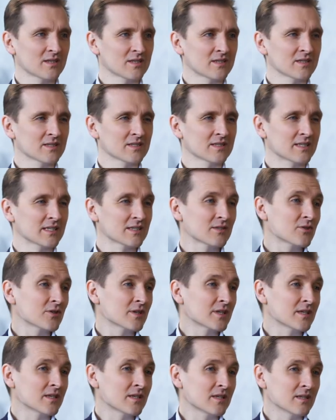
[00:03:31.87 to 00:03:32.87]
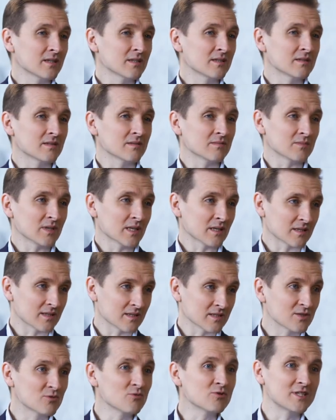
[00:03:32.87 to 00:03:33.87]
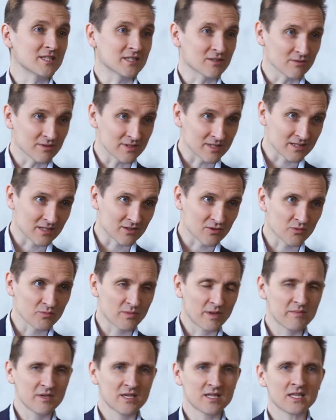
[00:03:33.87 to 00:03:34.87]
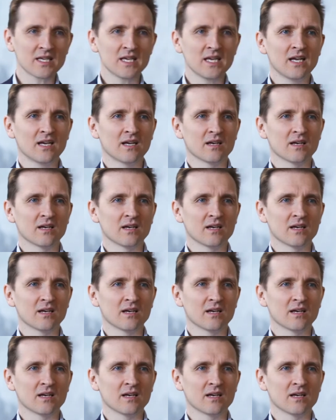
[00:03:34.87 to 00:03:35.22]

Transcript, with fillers: э, с которой там, я консультировался на тот момент,